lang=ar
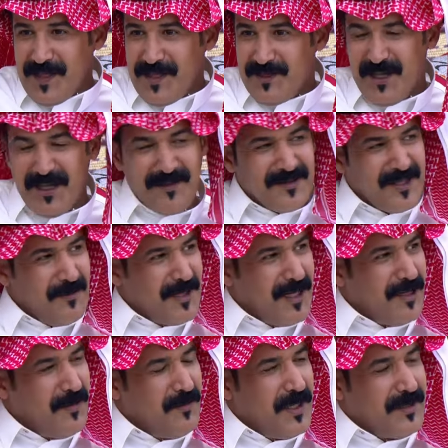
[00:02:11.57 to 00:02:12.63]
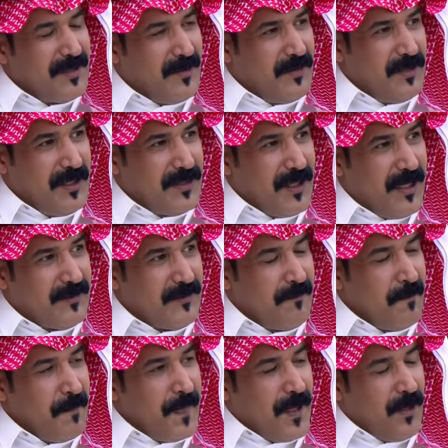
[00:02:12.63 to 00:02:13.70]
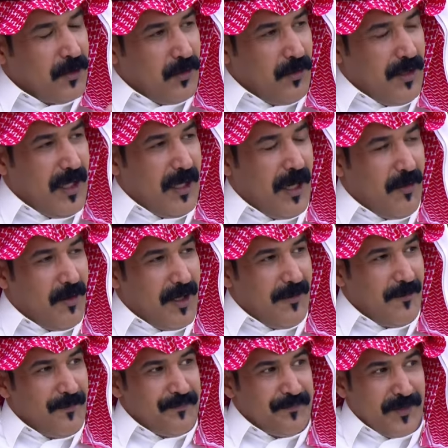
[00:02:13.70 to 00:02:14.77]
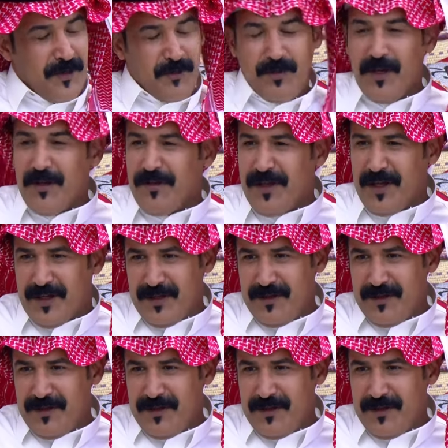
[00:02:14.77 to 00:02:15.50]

كان طعم كقميدنا الاعداد ادخل على الهواء كنا نضيق